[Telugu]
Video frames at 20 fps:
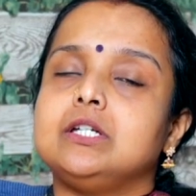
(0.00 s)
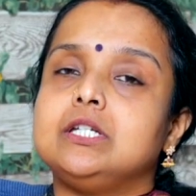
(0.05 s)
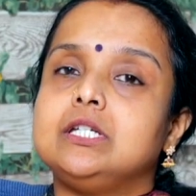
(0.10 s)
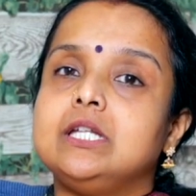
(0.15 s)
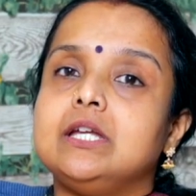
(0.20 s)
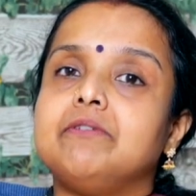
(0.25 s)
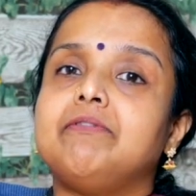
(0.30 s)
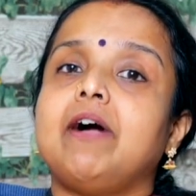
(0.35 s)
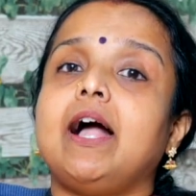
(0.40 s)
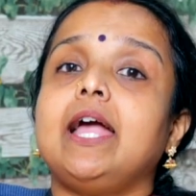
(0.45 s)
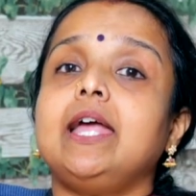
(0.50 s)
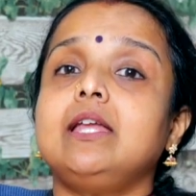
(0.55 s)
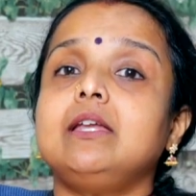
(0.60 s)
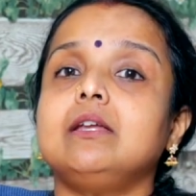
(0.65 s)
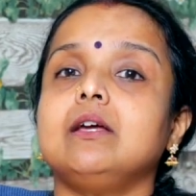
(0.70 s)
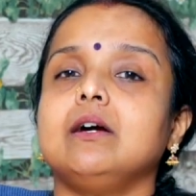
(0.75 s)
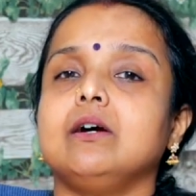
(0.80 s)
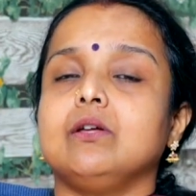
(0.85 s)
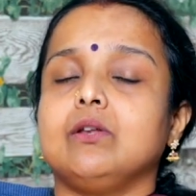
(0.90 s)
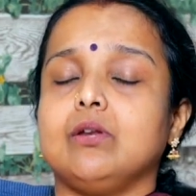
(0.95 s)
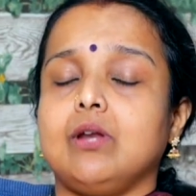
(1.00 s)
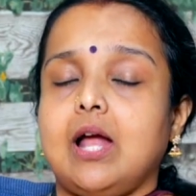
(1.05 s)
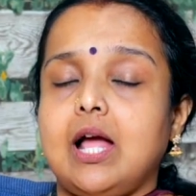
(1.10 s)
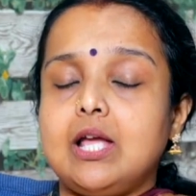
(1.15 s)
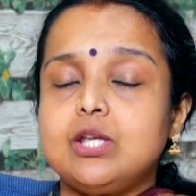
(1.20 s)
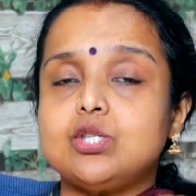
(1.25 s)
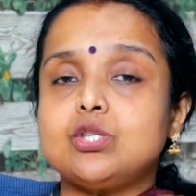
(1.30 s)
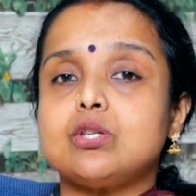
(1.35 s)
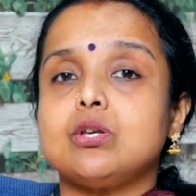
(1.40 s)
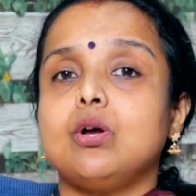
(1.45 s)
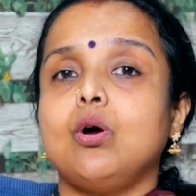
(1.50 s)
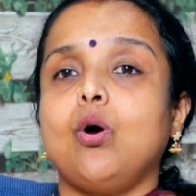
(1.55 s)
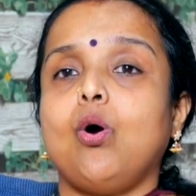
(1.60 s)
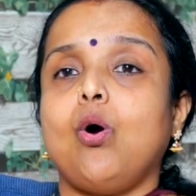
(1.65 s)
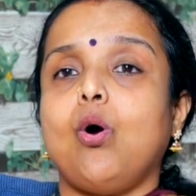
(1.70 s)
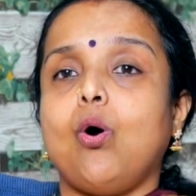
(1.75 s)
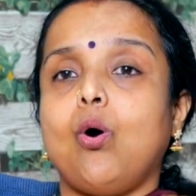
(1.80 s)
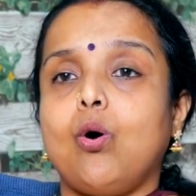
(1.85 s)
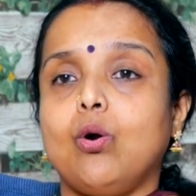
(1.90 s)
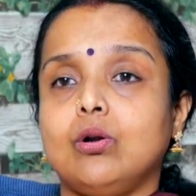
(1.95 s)
డివైన్ రష్
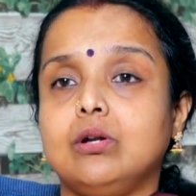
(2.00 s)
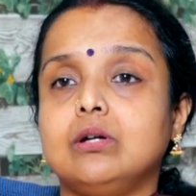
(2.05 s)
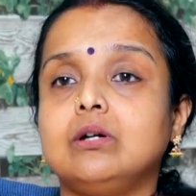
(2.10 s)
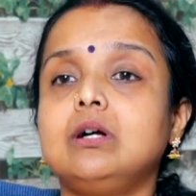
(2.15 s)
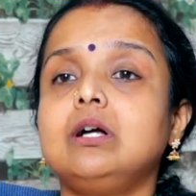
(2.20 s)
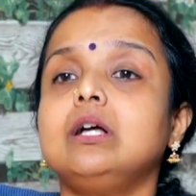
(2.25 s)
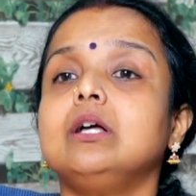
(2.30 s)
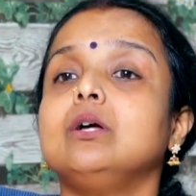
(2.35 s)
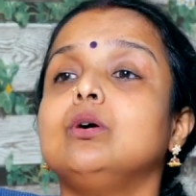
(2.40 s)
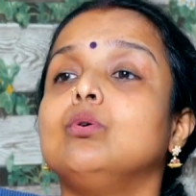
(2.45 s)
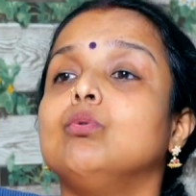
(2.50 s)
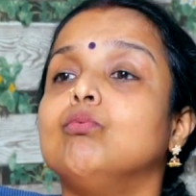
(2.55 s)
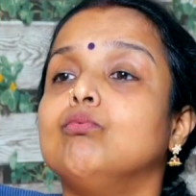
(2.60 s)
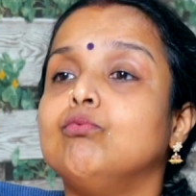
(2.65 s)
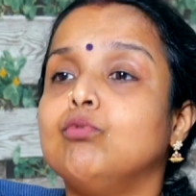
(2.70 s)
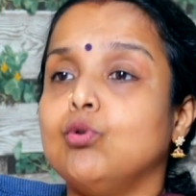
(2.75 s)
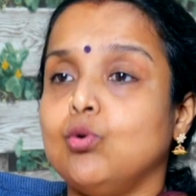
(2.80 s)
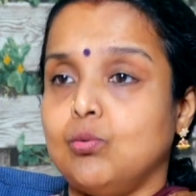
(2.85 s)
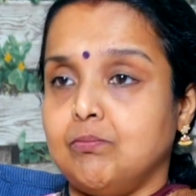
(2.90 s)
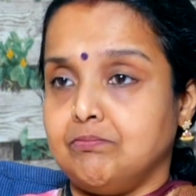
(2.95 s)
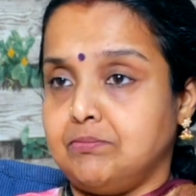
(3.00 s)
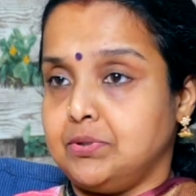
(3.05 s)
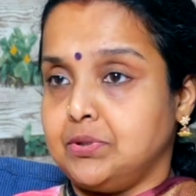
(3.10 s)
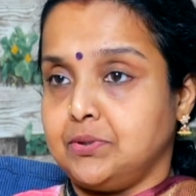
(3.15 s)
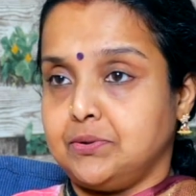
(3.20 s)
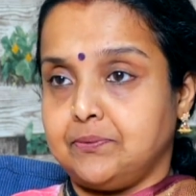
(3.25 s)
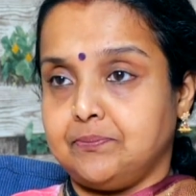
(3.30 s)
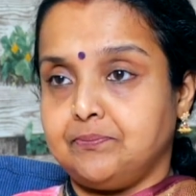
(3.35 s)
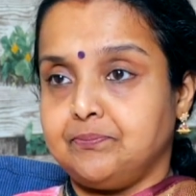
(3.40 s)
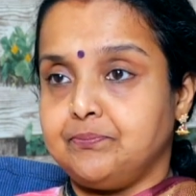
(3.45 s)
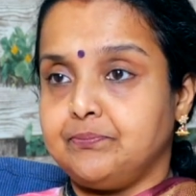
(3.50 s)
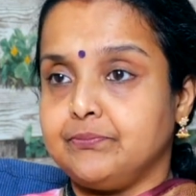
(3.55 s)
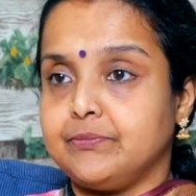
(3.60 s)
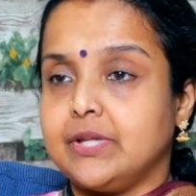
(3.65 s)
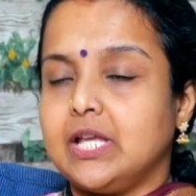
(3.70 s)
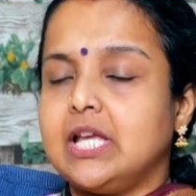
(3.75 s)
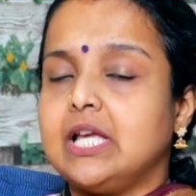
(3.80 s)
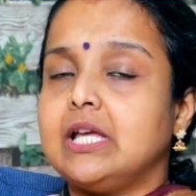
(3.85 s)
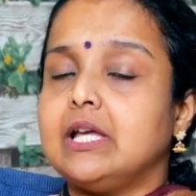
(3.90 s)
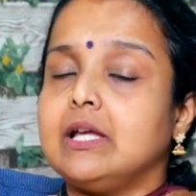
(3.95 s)
ఆర్డర్ వూంబ్
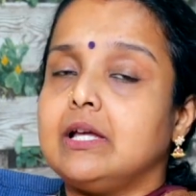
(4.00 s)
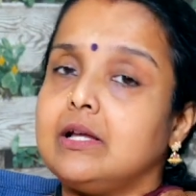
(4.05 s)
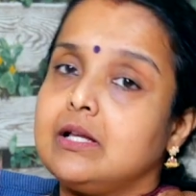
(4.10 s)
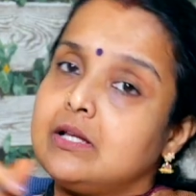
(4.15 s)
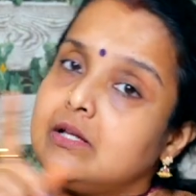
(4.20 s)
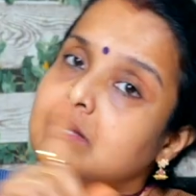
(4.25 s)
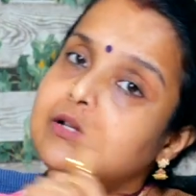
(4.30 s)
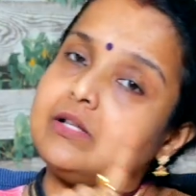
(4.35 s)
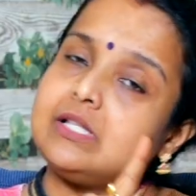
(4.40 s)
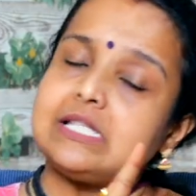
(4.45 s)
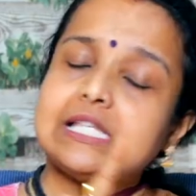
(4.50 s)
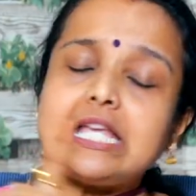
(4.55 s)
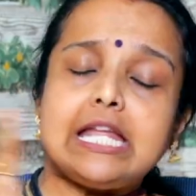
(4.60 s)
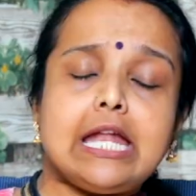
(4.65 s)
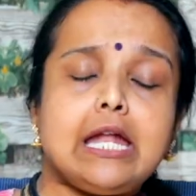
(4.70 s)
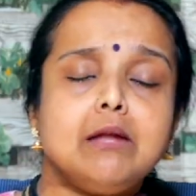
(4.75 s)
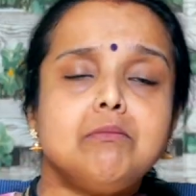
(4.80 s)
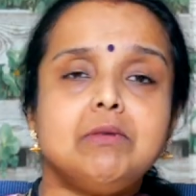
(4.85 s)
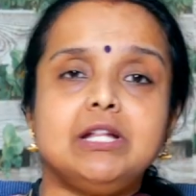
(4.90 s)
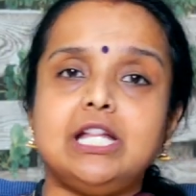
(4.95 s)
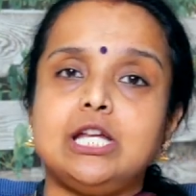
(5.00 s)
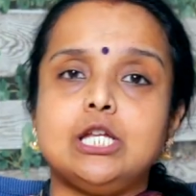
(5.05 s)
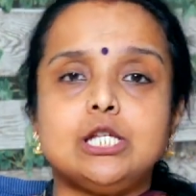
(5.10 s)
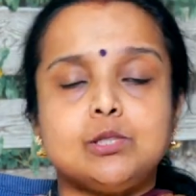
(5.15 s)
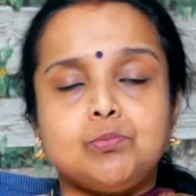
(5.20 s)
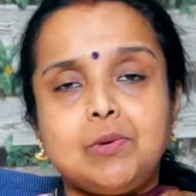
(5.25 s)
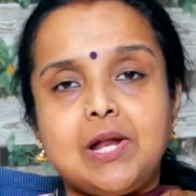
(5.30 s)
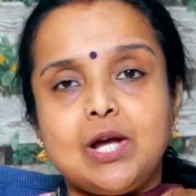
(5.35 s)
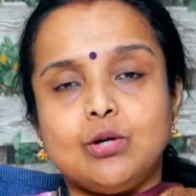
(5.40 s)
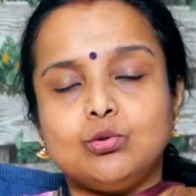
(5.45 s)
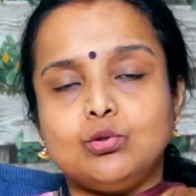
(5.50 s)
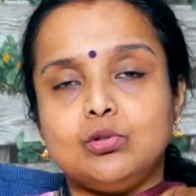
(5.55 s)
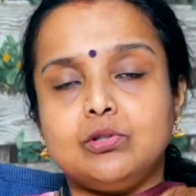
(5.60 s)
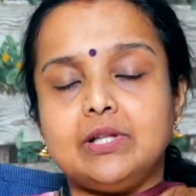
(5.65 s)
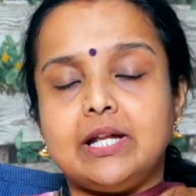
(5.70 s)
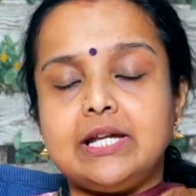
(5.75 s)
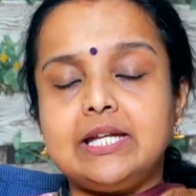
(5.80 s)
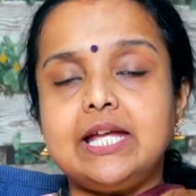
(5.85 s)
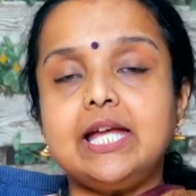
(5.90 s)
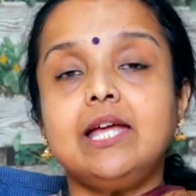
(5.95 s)
స్క్రీన్ మీద డిస్ప్లే
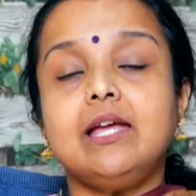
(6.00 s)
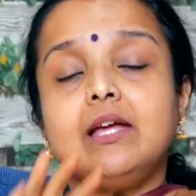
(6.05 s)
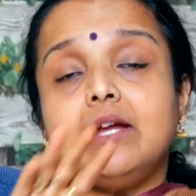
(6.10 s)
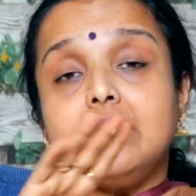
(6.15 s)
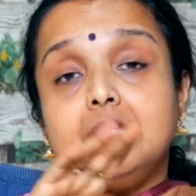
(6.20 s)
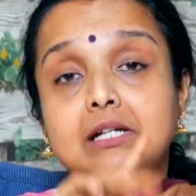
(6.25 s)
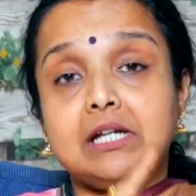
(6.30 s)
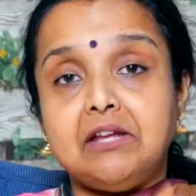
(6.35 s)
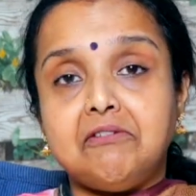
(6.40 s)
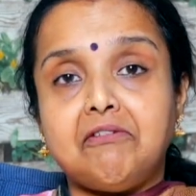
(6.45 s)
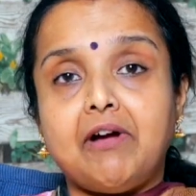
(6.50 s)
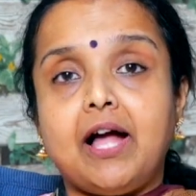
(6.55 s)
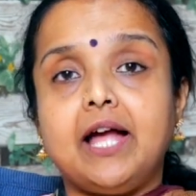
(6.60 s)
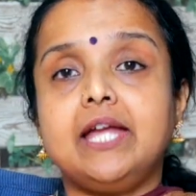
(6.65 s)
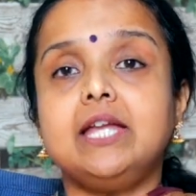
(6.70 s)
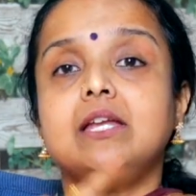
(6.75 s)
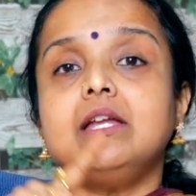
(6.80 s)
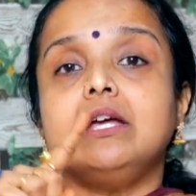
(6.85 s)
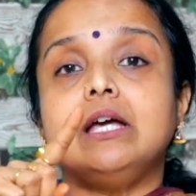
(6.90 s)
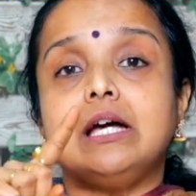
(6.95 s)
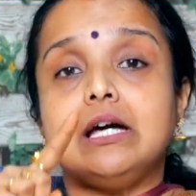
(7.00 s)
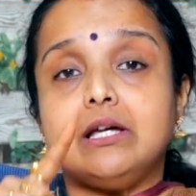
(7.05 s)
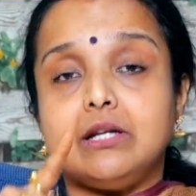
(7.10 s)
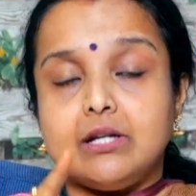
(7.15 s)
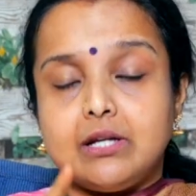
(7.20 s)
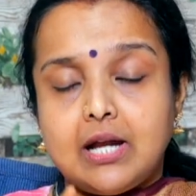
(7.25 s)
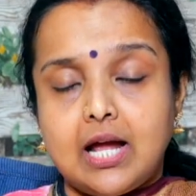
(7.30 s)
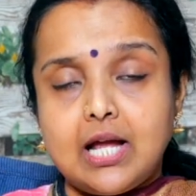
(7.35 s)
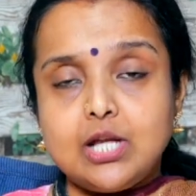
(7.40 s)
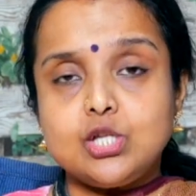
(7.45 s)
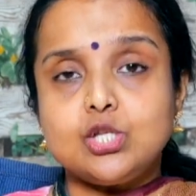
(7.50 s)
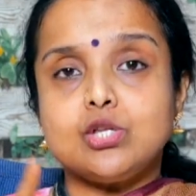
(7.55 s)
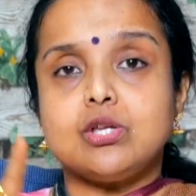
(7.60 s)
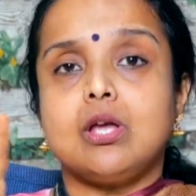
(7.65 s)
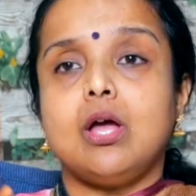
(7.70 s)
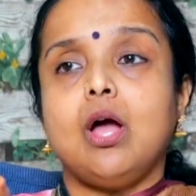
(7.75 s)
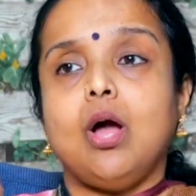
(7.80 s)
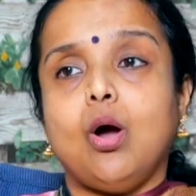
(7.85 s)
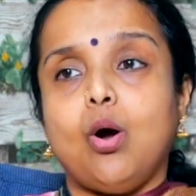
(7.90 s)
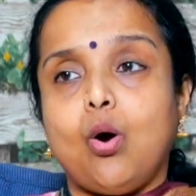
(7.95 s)
అవుతుందండి డివైన్ రష్
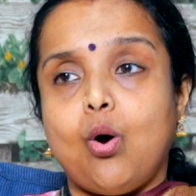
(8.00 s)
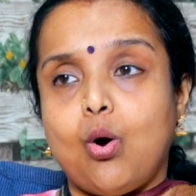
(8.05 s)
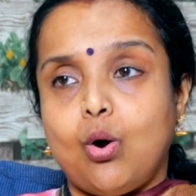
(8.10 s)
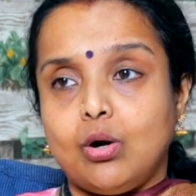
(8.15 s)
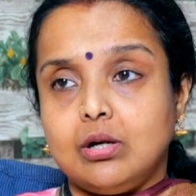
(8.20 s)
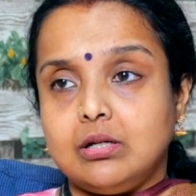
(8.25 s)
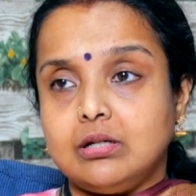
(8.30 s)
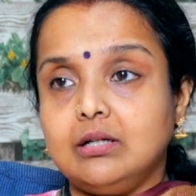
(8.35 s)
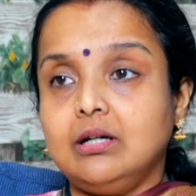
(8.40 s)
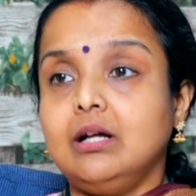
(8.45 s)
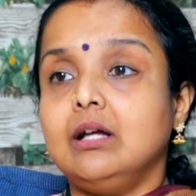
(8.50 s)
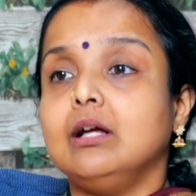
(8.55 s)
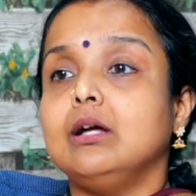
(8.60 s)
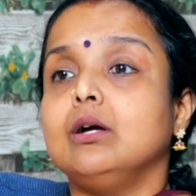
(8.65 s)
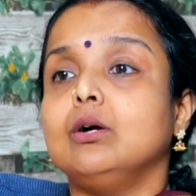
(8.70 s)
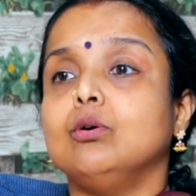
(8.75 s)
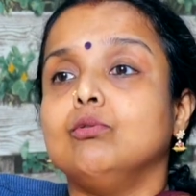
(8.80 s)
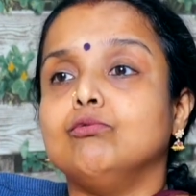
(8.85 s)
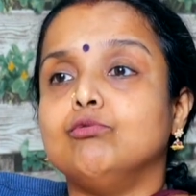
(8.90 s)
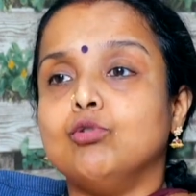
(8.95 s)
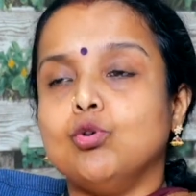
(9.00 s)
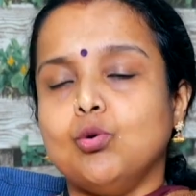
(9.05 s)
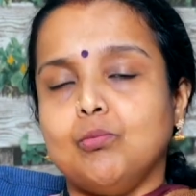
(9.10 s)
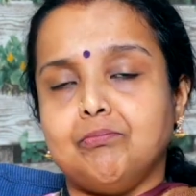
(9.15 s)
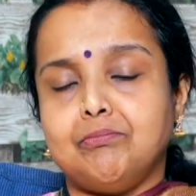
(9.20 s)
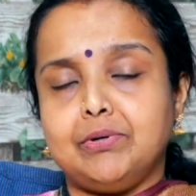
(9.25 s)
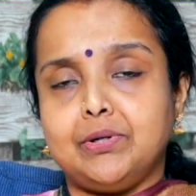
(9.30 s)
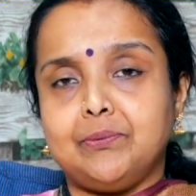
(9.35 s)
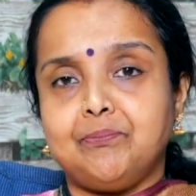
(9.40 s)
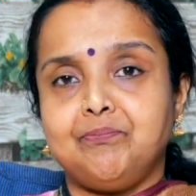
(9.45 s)
ఆర్డర్ వూంబ్